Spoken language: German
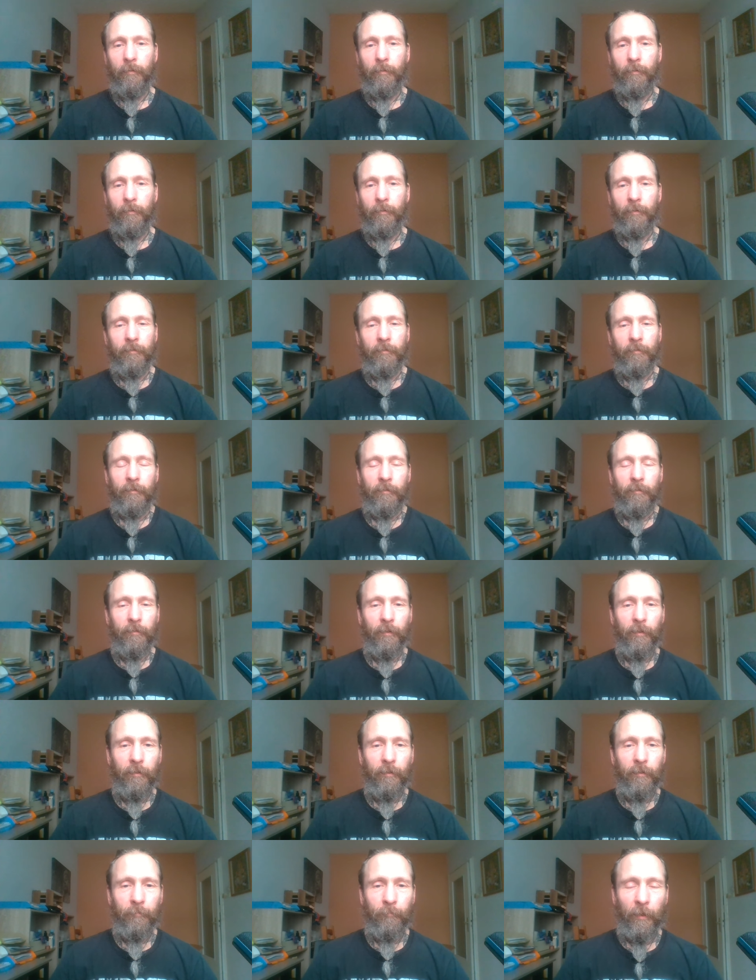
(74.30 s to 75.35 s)
Das ist
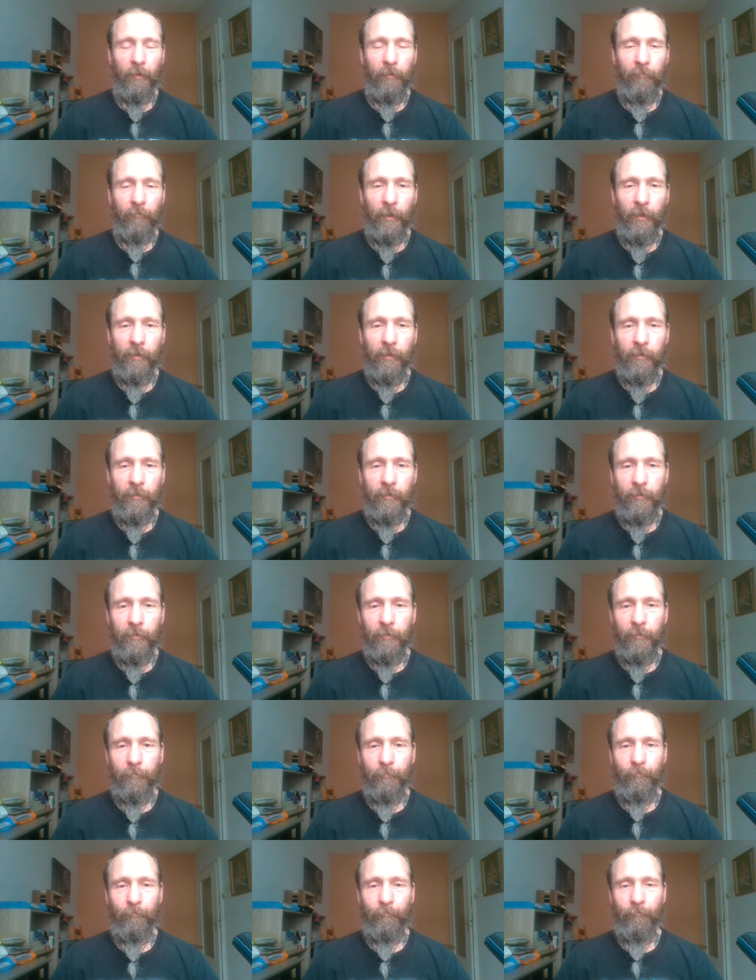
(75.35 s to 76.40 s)
nicht meine Welt.
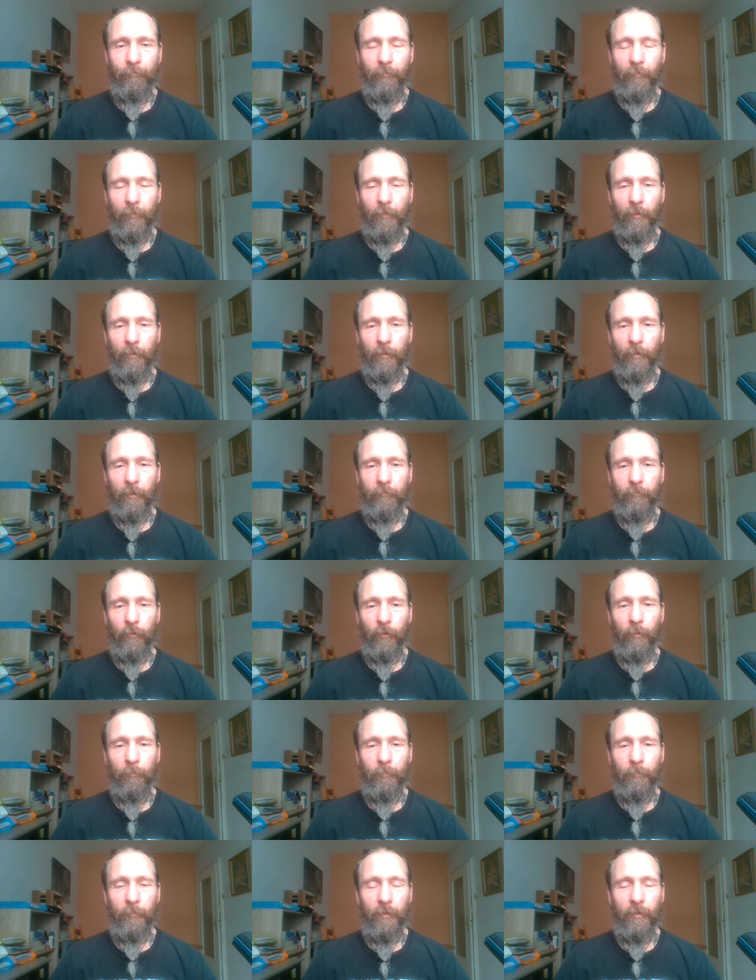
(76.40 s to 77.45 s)
dafür
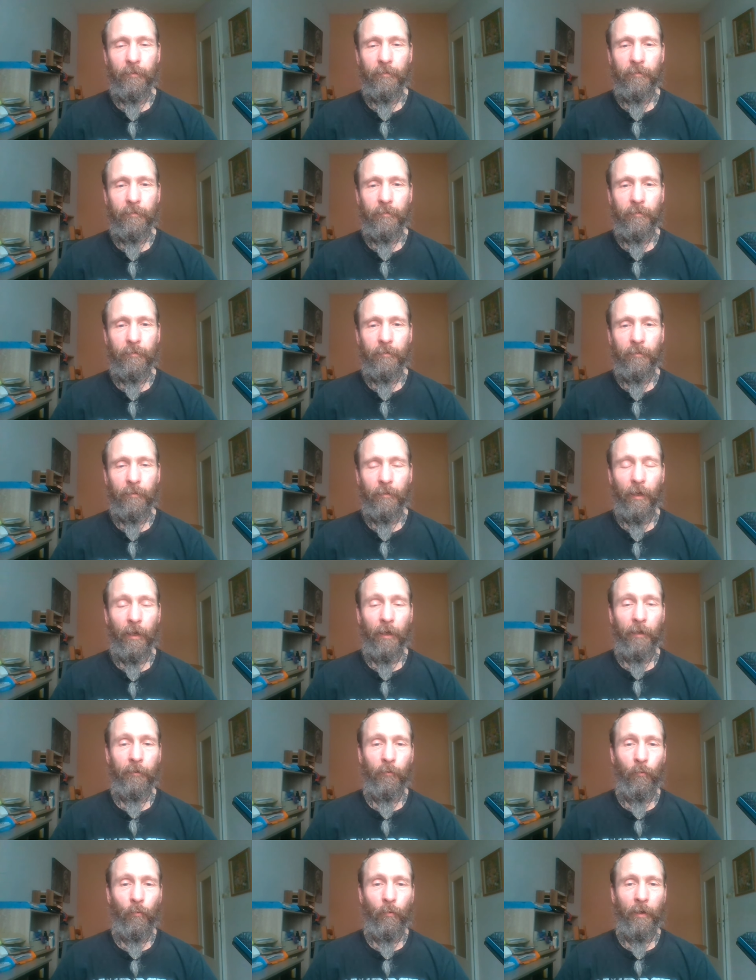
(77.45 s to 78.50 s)
gibt es
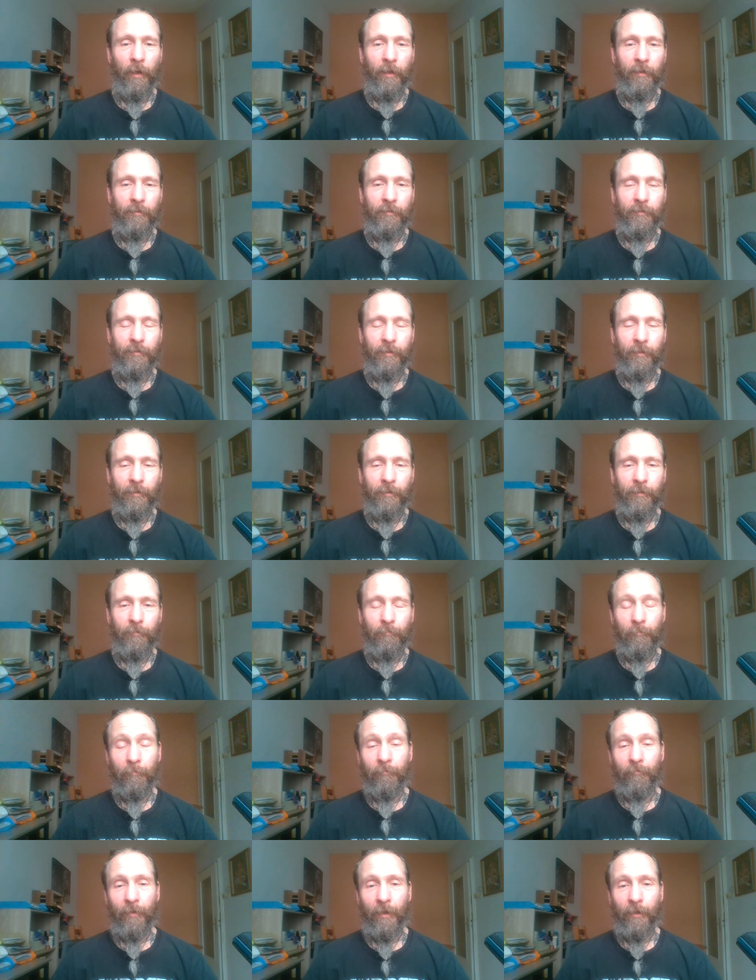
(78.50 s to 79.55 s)
HNO-Ärzte,
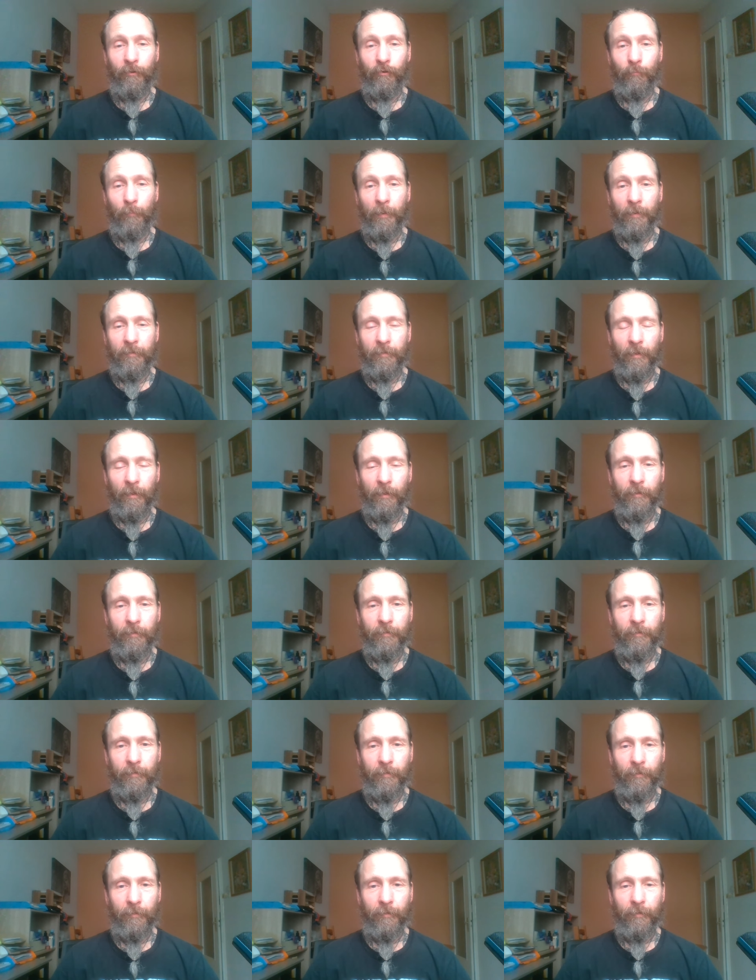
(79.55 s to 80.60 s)

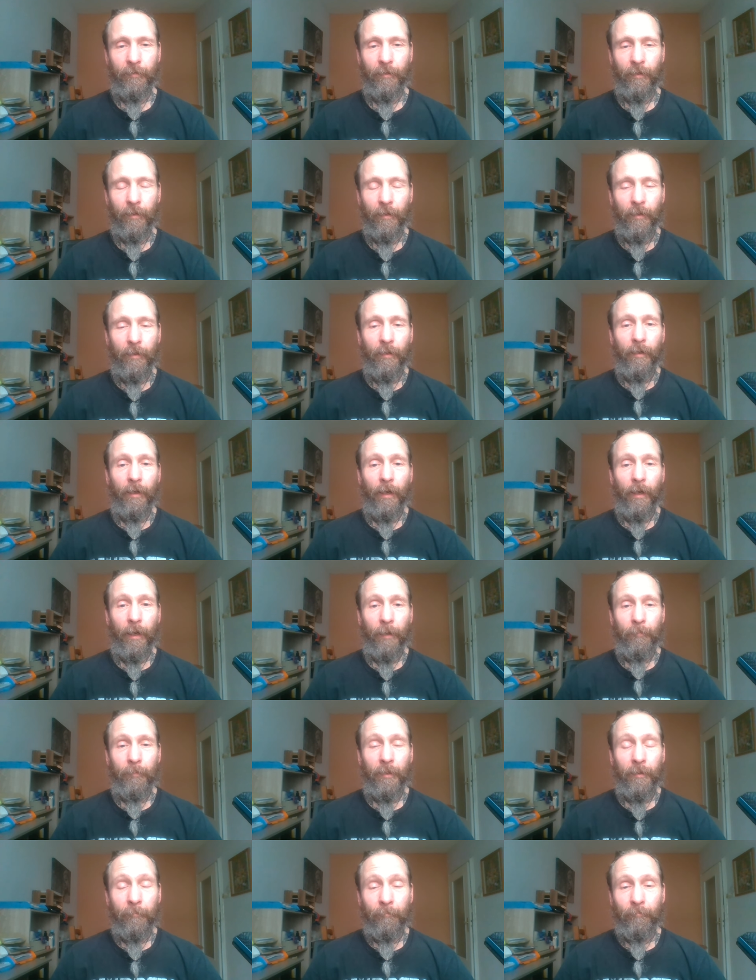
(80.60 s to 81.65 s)
Fachspezialisten.
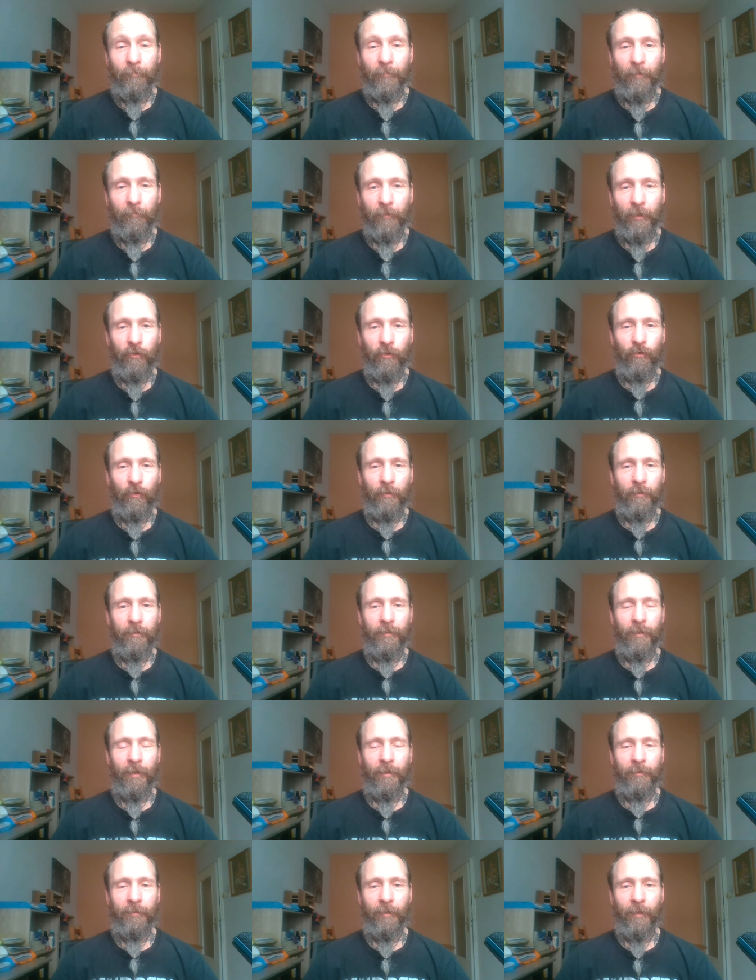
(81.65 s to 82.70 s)
Aber wie ich schon
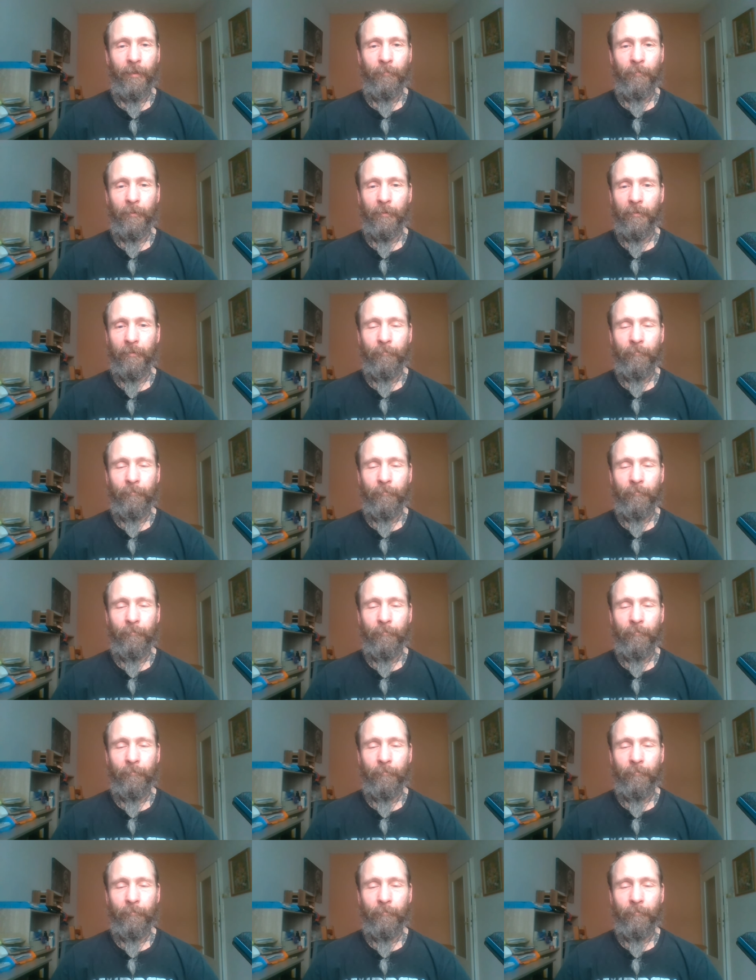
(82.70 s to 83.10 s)
gesagt habe,